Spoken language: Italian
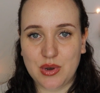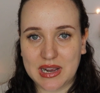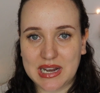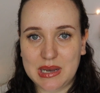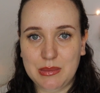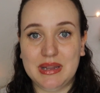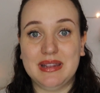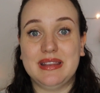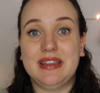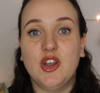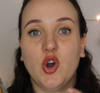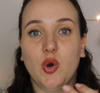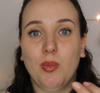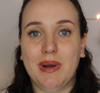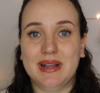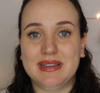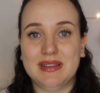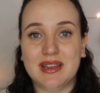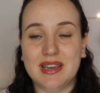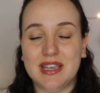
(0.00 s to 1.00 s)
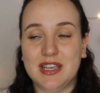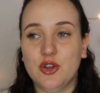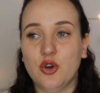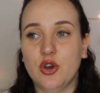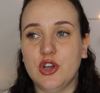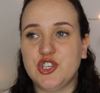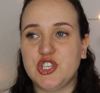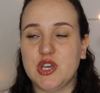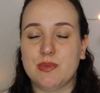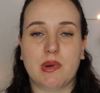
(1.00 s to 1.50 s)
una clementina o un mandarino
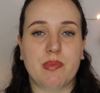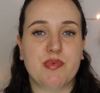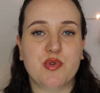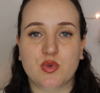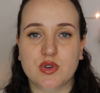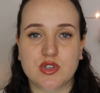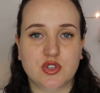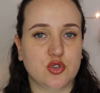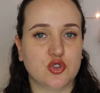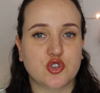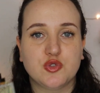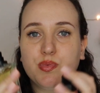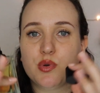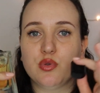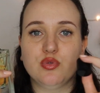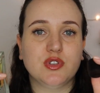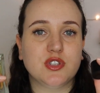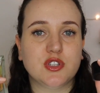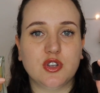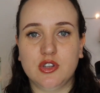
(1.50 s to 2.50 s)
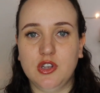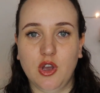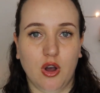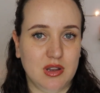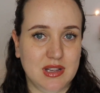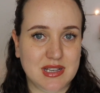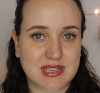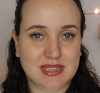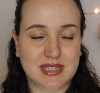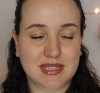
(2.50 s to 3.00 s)
e c'è proprio questo spruzzo di
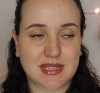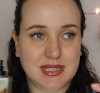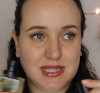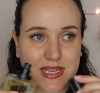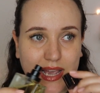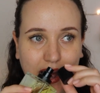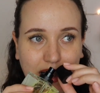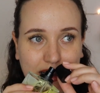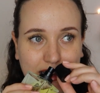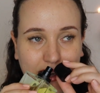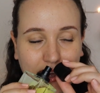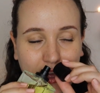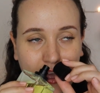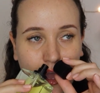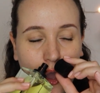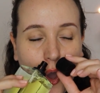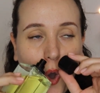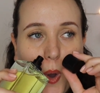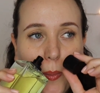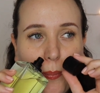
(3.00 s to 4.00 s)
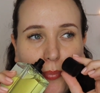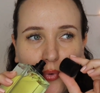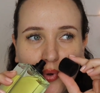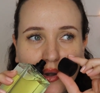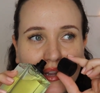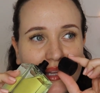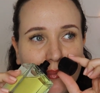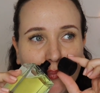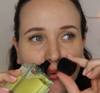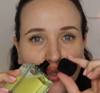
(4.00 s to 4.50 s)
oli essenziali,
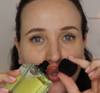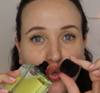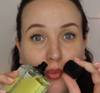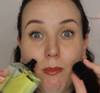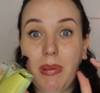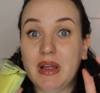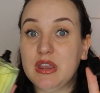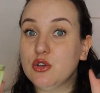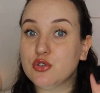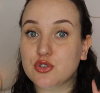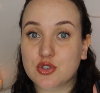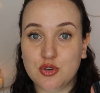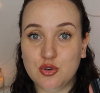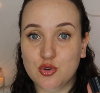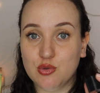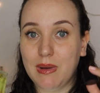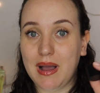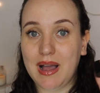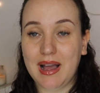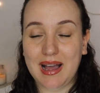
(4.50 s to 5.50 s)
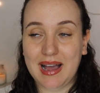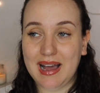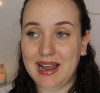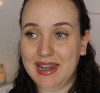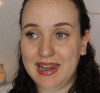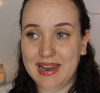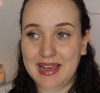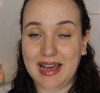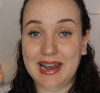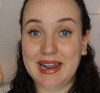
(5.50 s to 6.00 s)
oppure tipo di un bagno schiuma
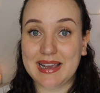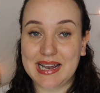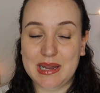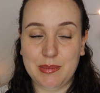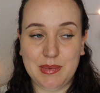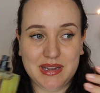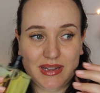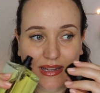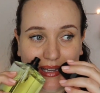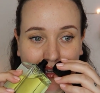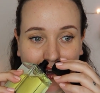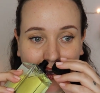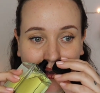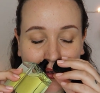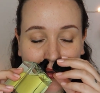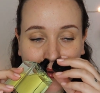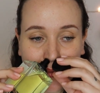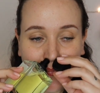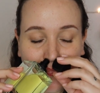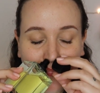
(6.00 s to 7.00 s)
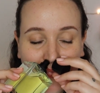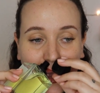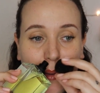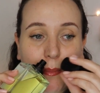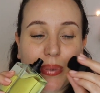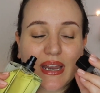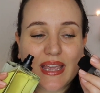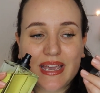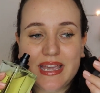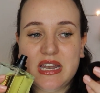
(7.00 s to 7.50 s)
al, alla clementina,
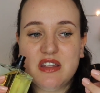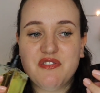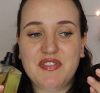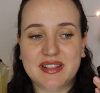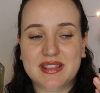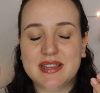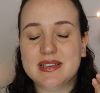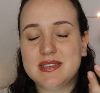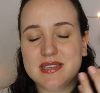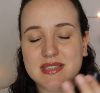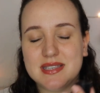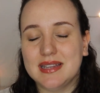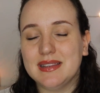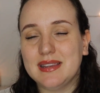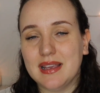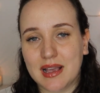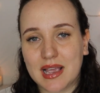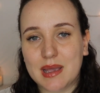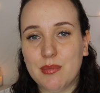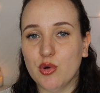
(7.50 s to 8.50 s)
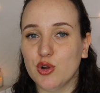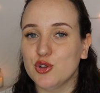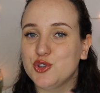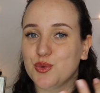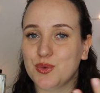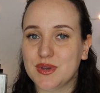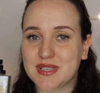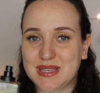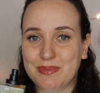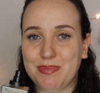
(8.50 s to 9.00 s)
perché in effetti si sente anche
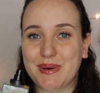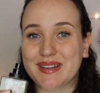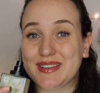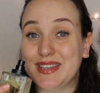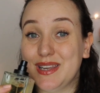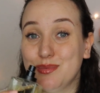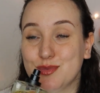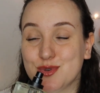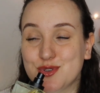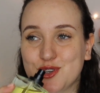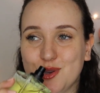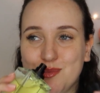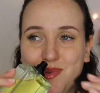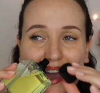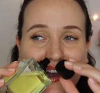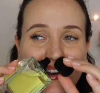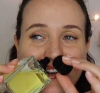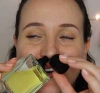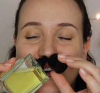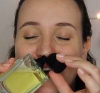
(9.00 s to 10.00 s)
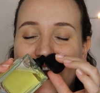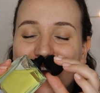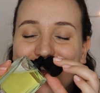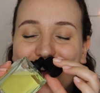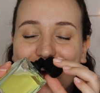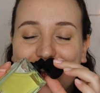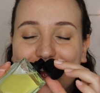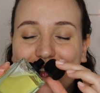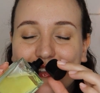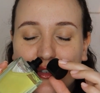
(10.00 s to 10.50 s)
molto questa parte di muschio bianco. È
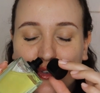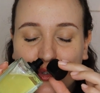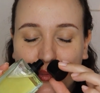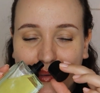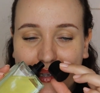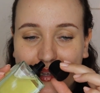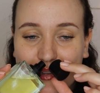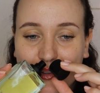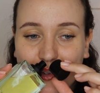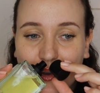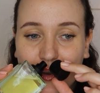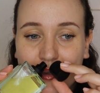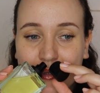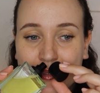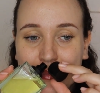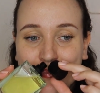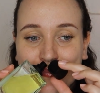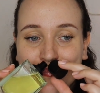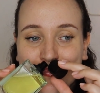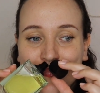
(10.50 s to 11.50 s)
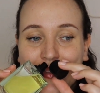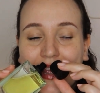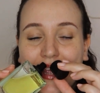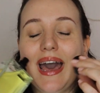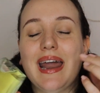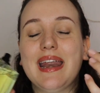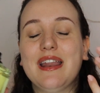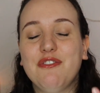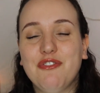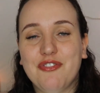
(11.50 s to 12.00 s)
veramente stupendo
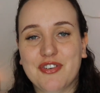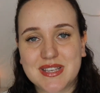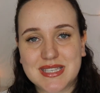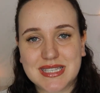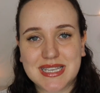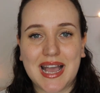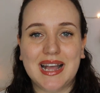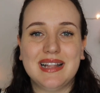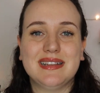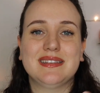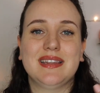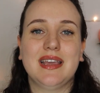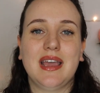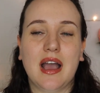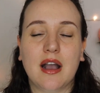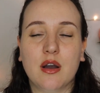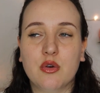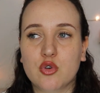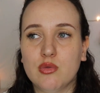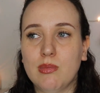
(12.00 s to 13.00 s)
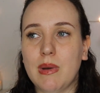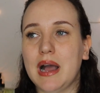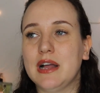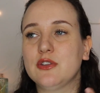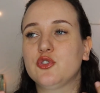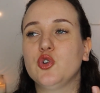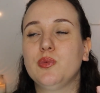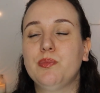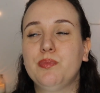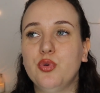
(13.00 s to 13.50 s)
rinfrescante,
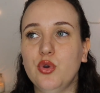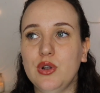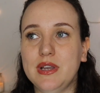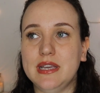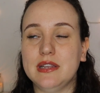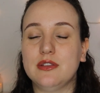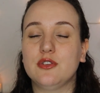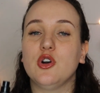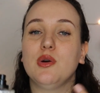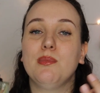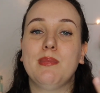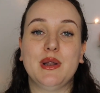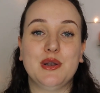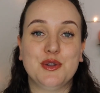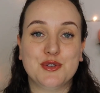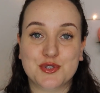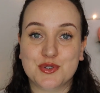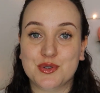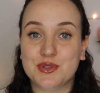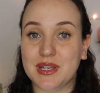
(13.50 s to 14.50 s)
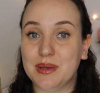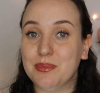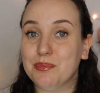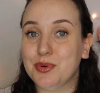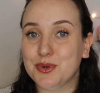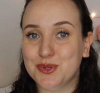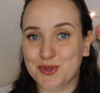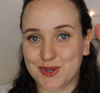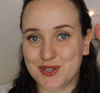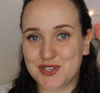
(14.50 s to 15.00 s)
agrumato, pulito, ma allo stesso
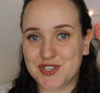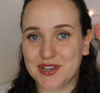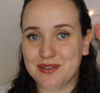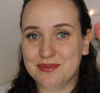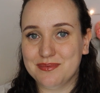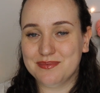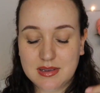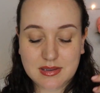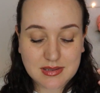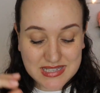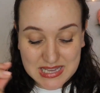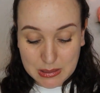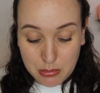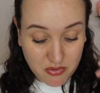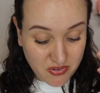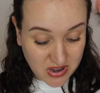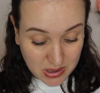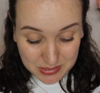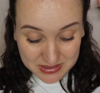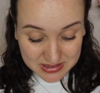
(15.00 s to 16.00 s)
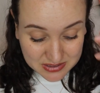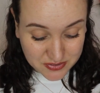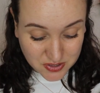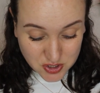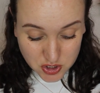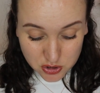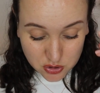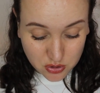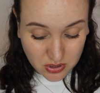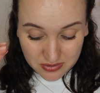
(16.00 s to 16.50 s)
tempo dolce. Stiamo veramente
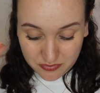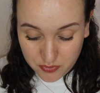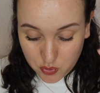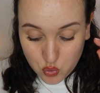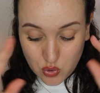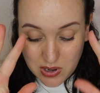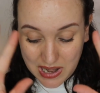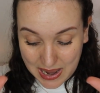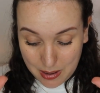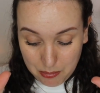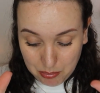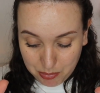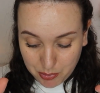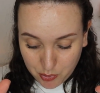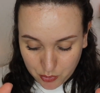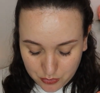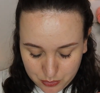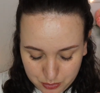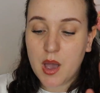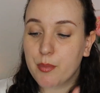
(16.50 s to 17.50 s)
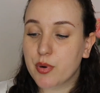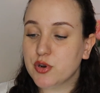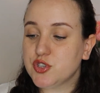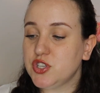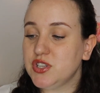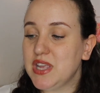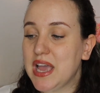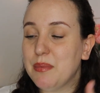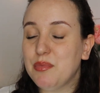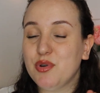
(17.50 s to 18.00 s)
facendo review lampo.
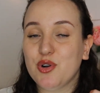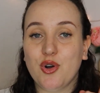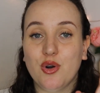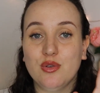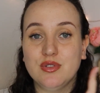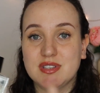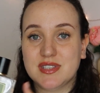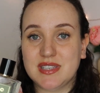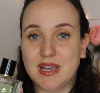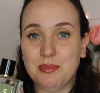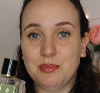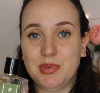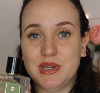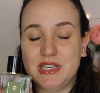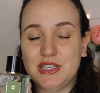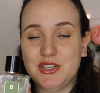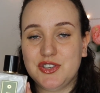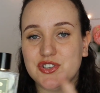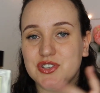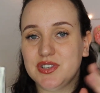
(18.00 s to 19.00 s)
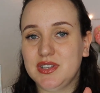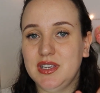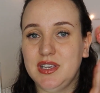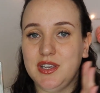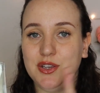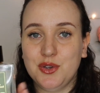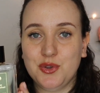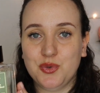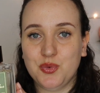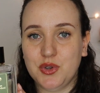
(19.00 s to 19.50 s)
Procediamo con Sun Bleach
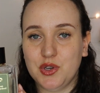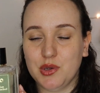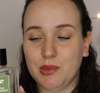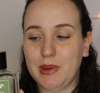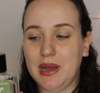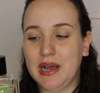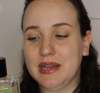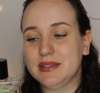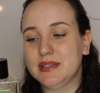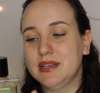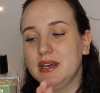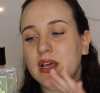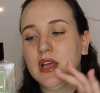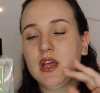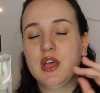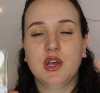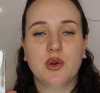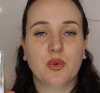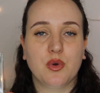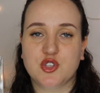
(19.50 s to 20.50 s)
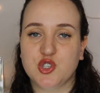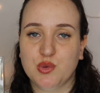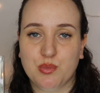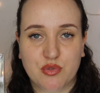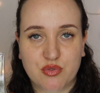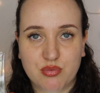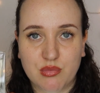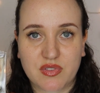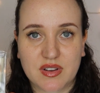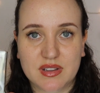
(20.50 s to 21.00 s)
di Yunui Nomad. Questo è un
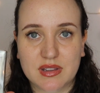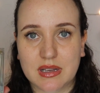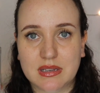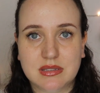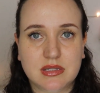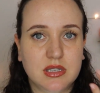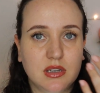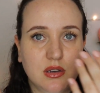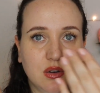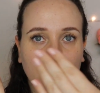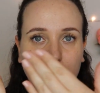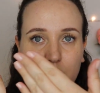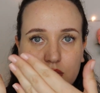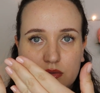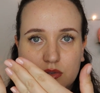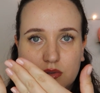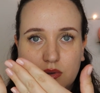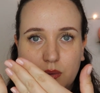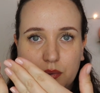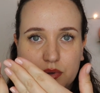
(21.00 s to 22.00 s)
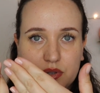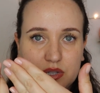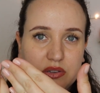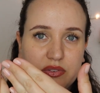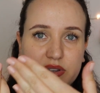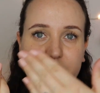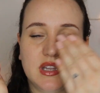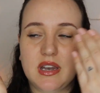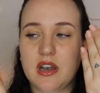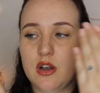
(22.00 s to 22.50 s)
profumo fantastico, come potete
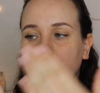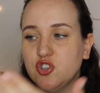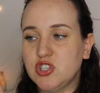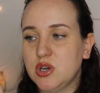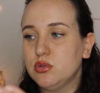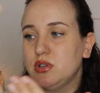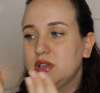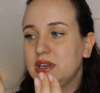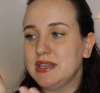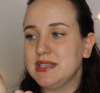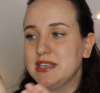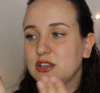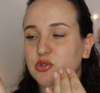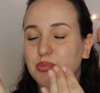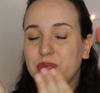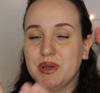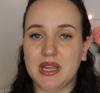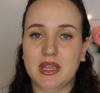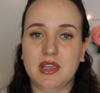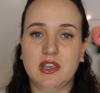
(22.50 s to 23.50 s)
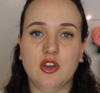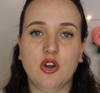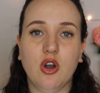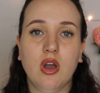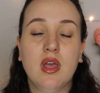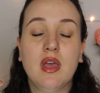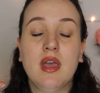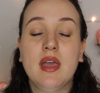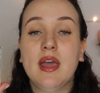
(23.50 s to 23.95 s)
vedere l'ho già utilizzato parecchio.